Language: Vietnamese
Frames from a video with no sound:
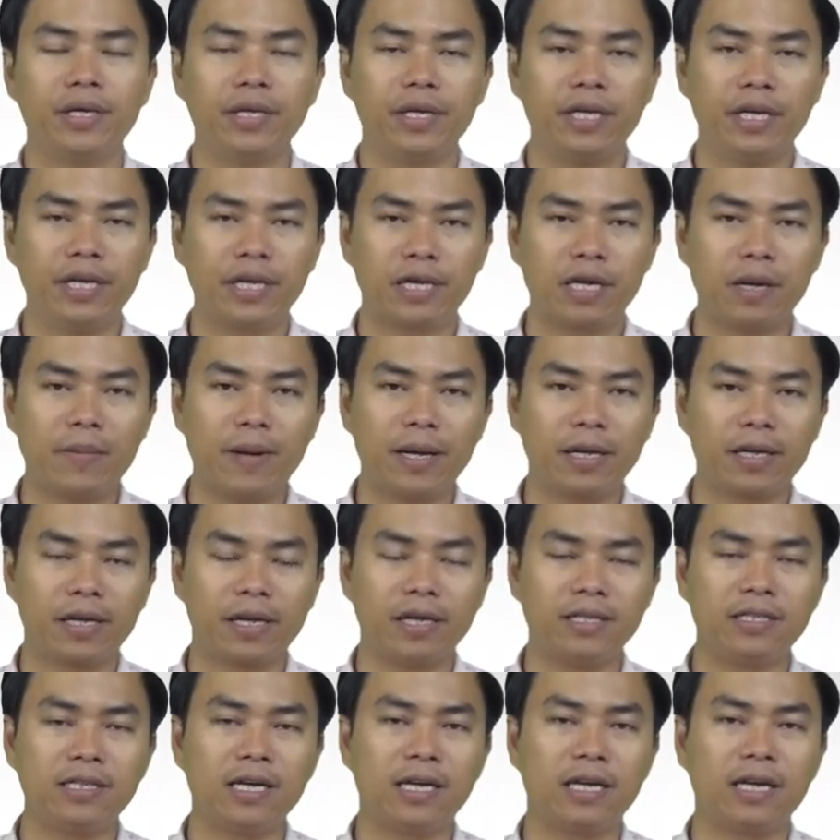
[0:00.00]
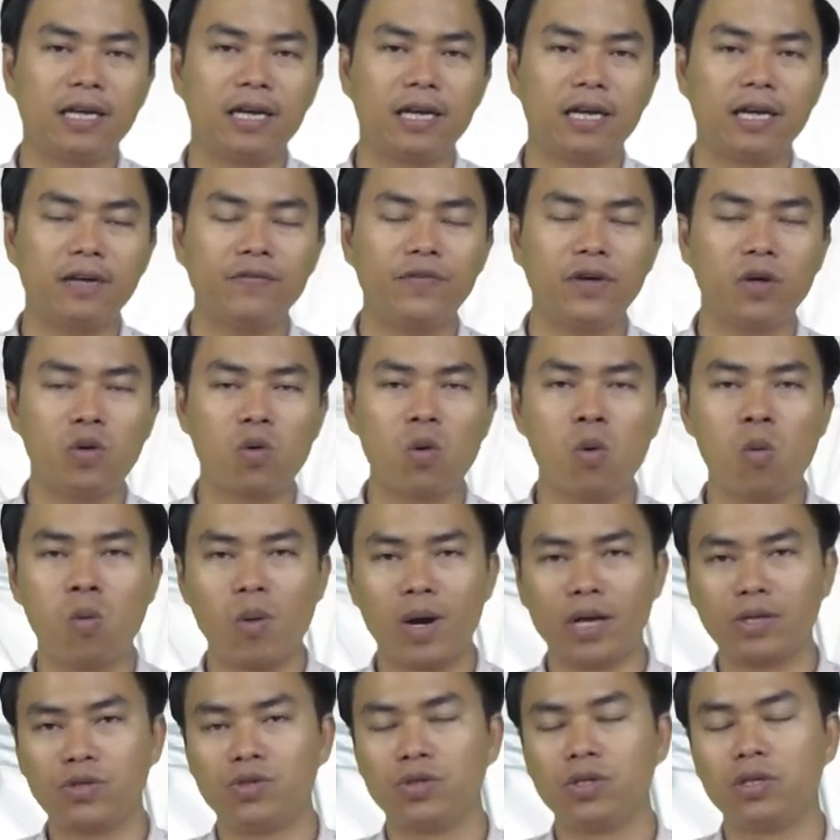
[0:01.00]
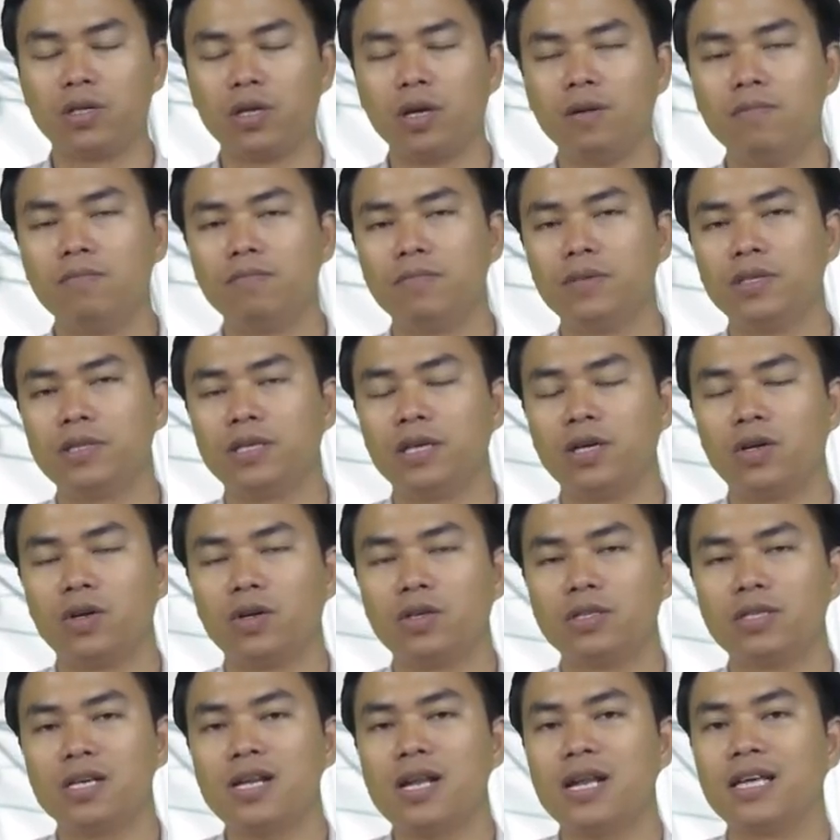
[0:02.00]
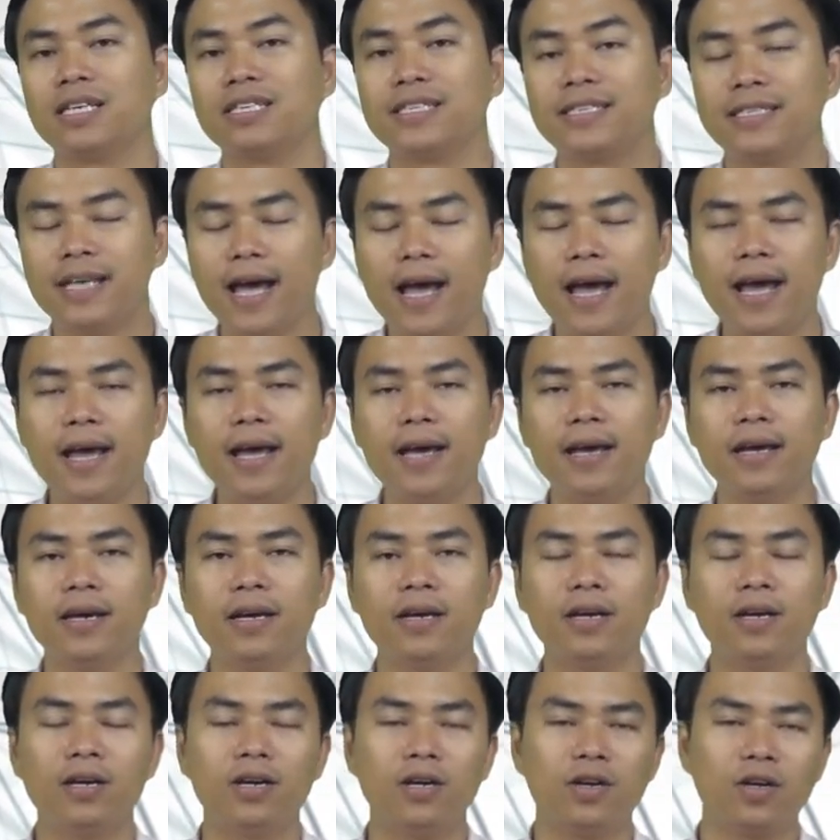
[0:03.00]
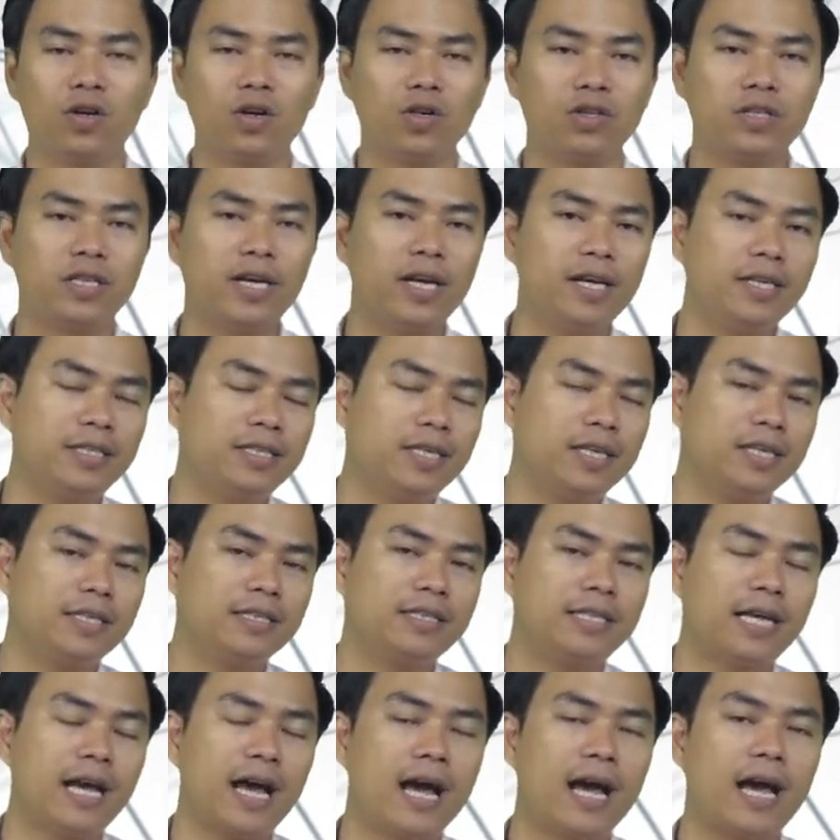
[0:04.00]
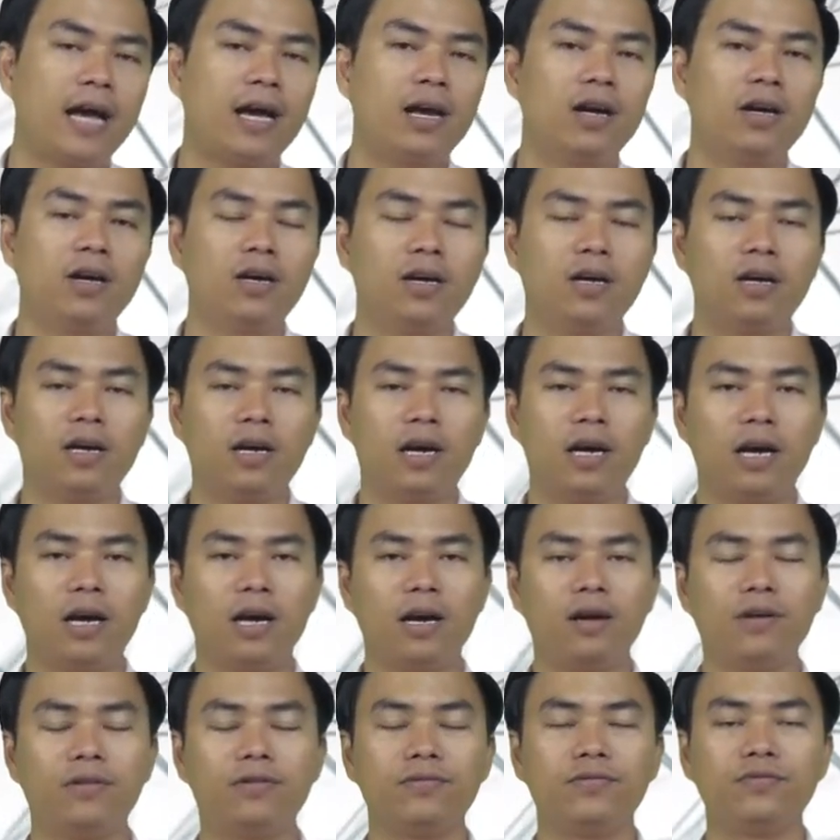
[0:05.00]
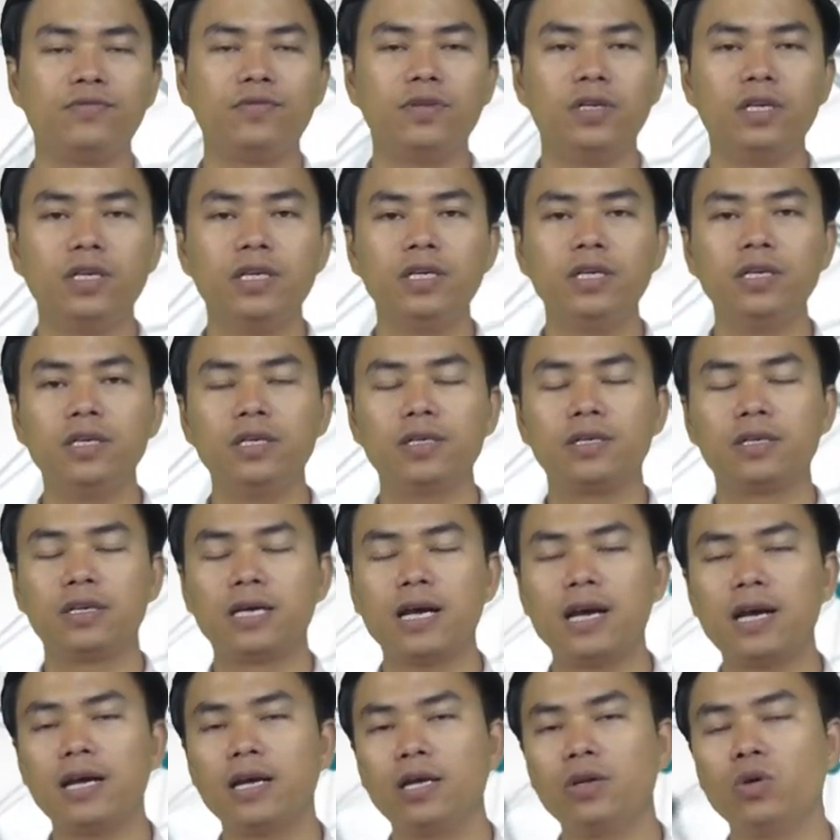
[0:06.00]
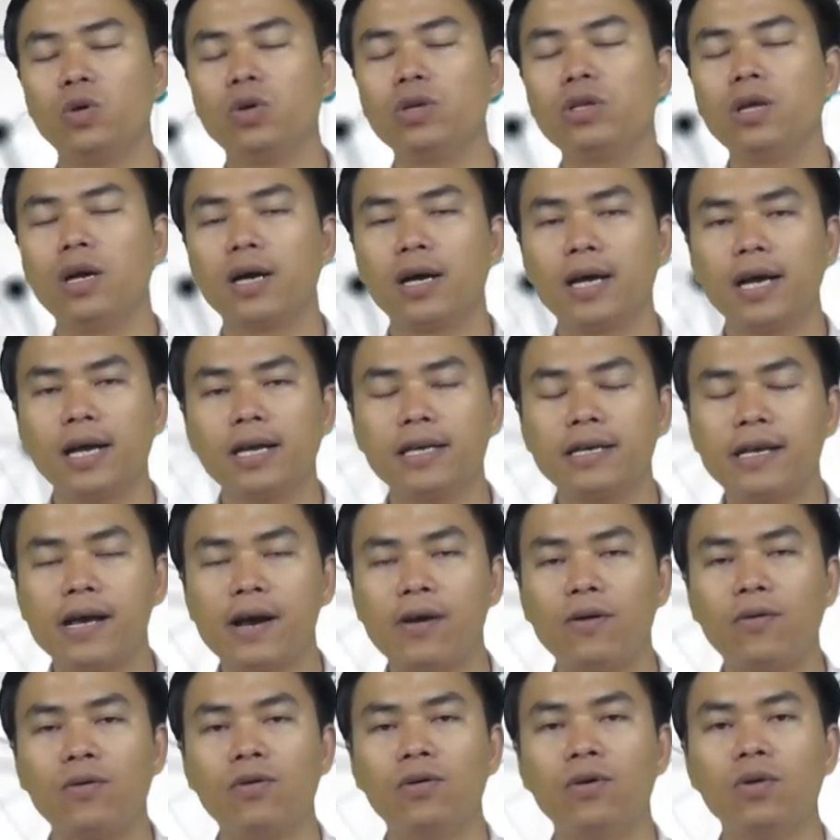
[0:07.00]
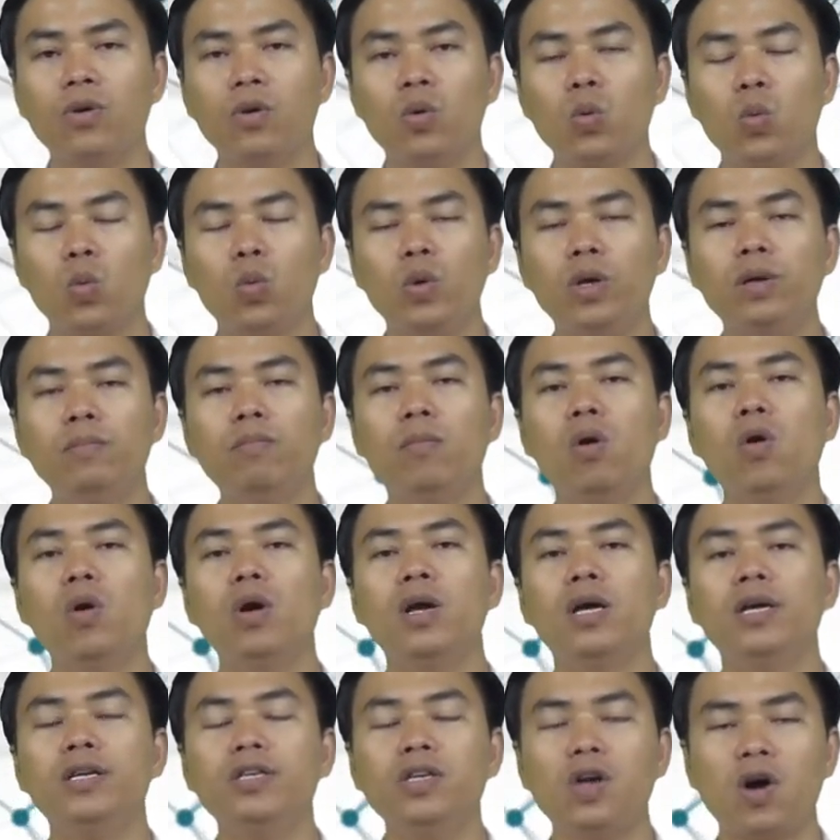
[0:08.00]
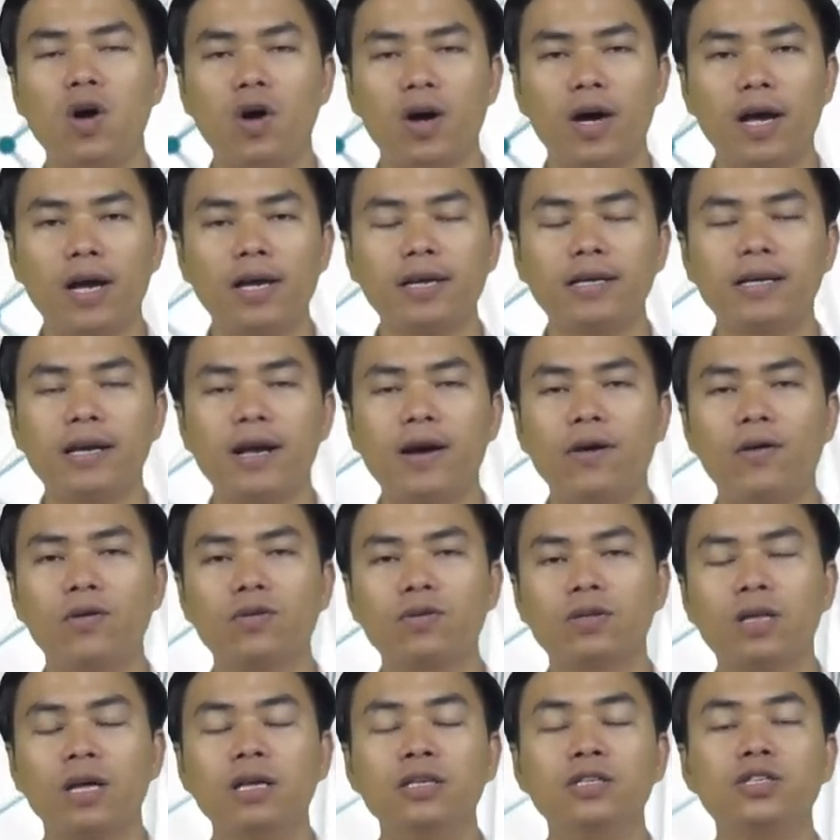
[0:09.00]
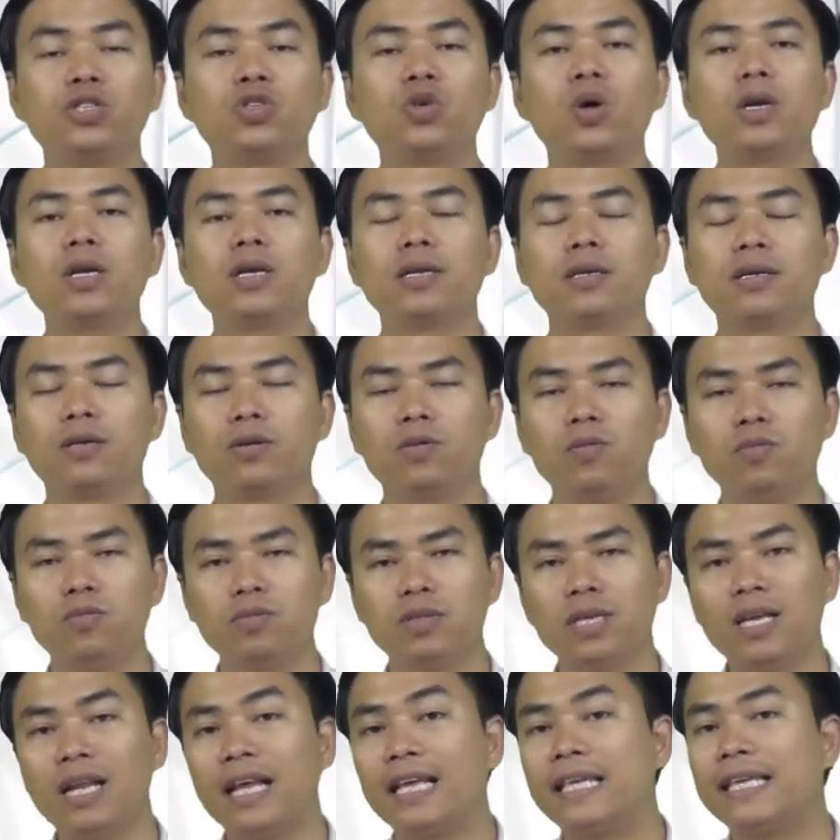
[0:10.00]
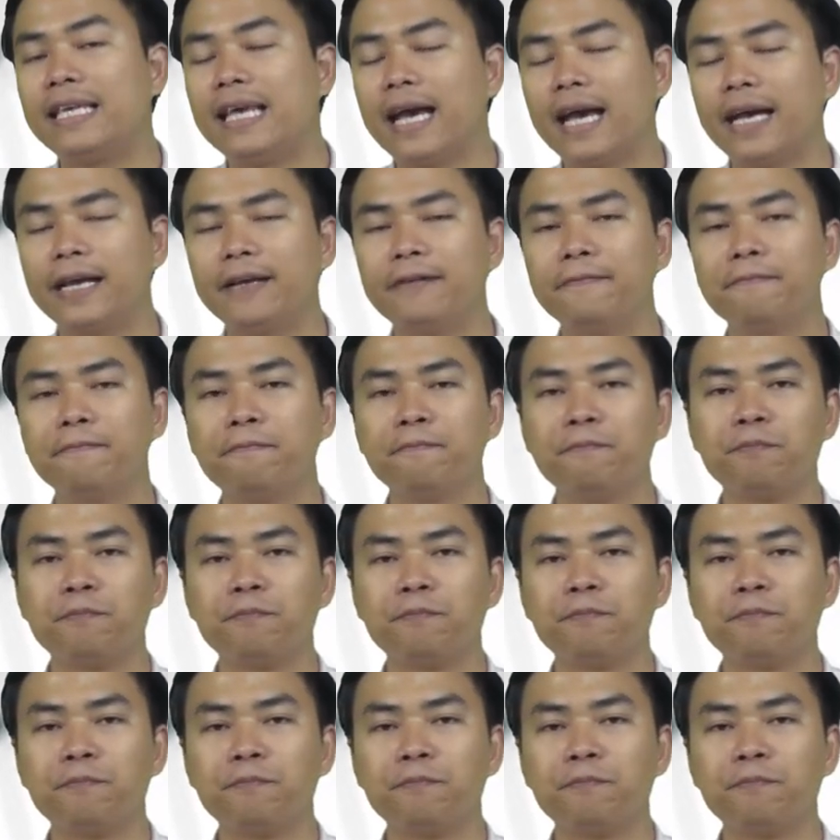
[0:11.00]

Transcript: thì các bạn thấy rằng là cái việc khủng hoảng truyền thông bây giờ nó rất là dễ nó dễ diễn ra à, với các cái đối tượng khác nhau quy mô lớn nhỏ khác nhau tần suất cũng rất là nhanh